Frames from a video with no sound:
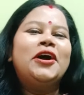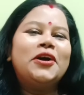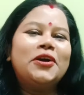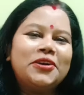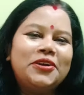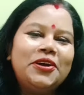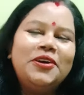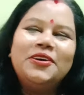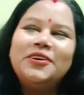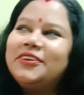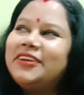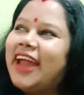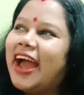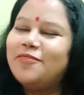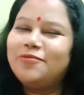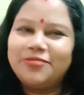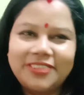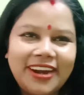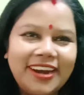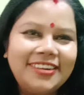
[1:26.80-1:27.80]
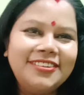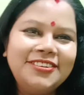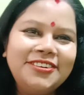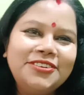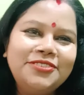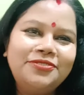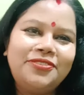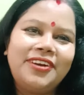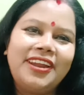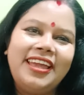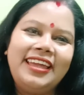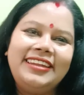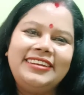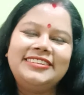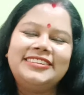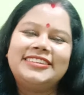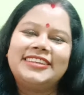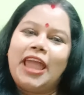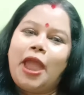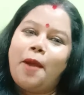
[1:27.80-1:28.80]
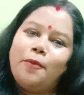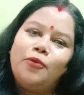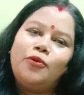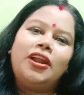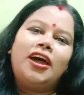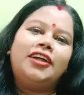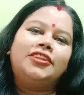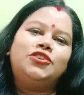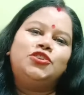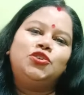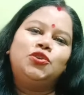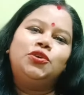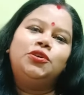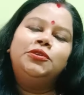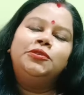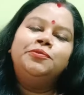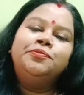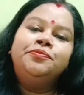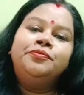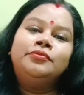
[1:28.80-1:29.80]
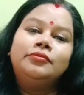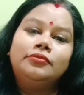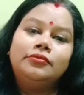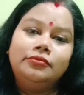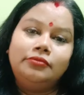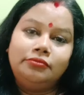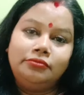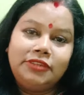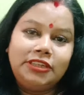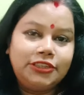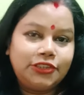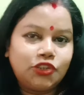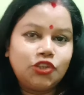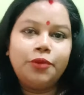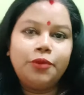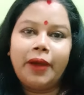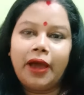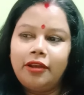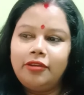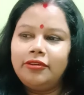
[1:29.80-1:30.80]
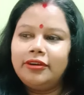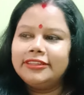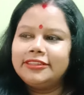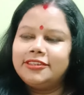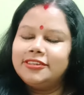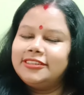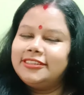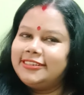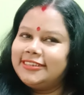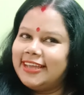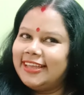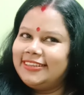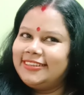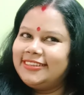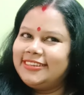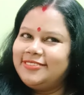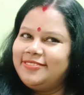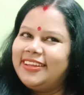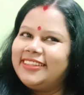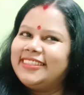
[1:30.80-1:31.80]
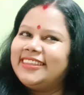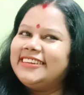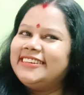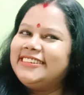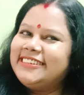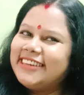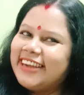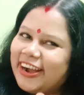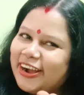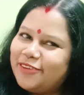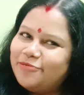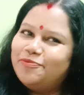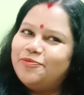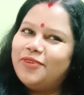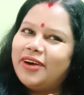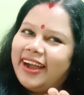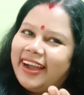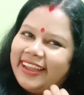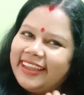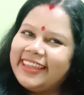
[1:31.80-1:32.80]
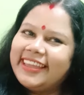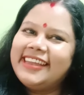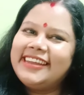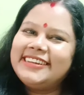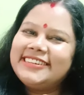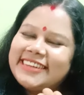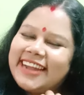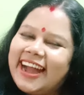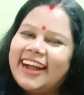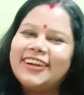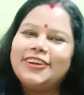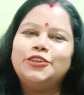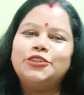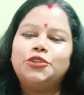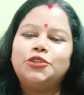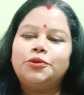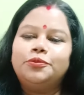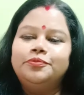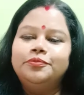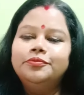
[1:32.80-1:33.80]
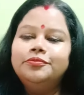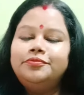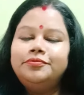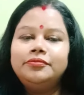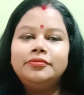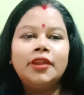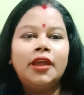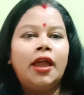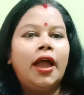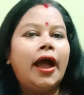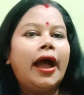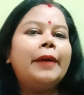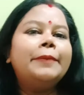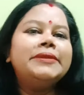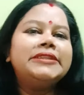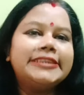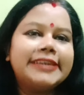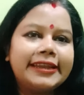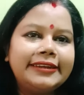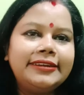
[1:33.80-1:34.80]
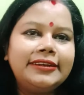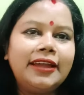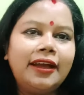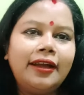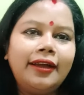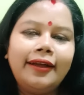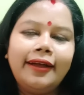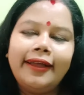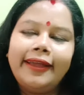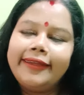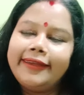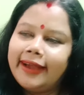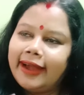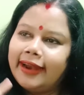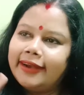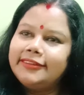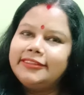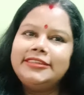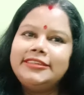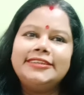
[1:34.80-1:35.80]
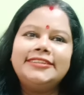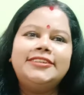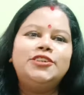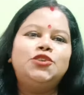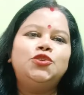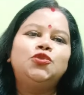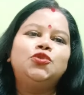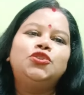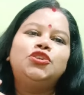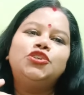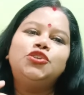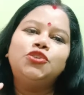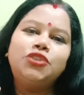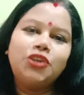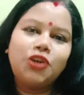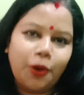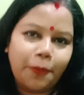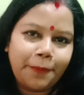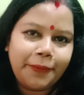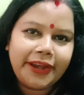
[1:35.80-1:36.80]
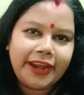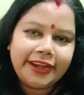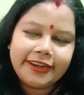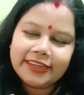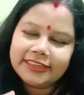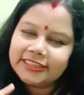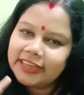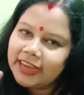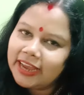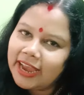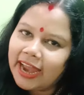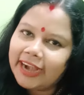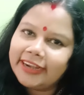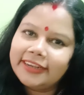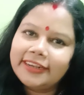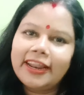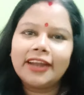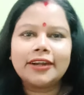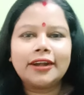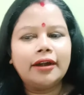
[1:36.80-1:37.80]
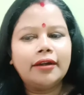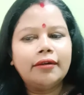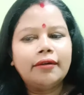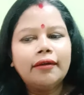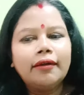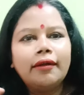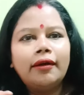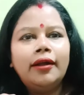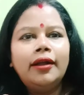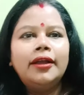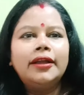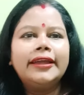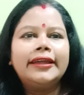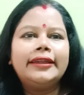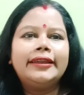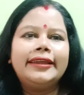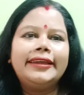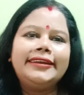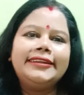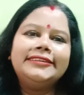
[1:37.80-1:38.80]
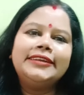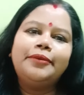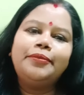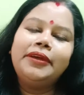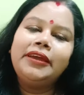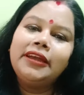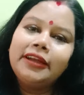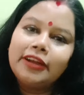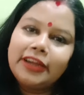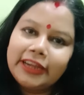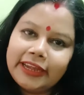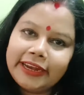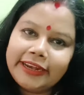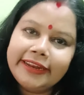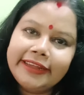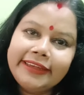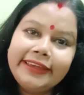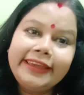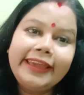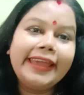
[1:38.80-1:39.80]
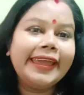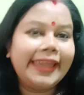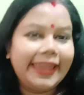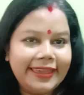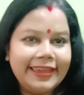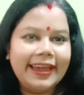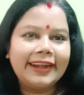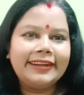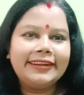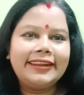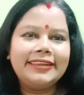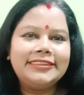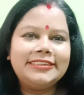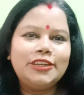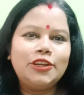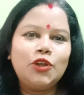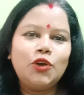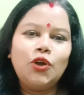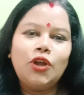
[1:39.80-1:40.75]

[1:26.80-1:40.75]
গুড আফটারনুন ফ্রেন্ডস কেমন আছো নিশ্চয়ই ভালো আছো জয় শ্রীমাতের সবাইকে স্বাগতম আমি জানি না এই গান দিয়েছি শুরুতে যদি কপিরাইট আছে গানটা কেটে যাবে কেটে গিয়ে এই গানটাই ছিল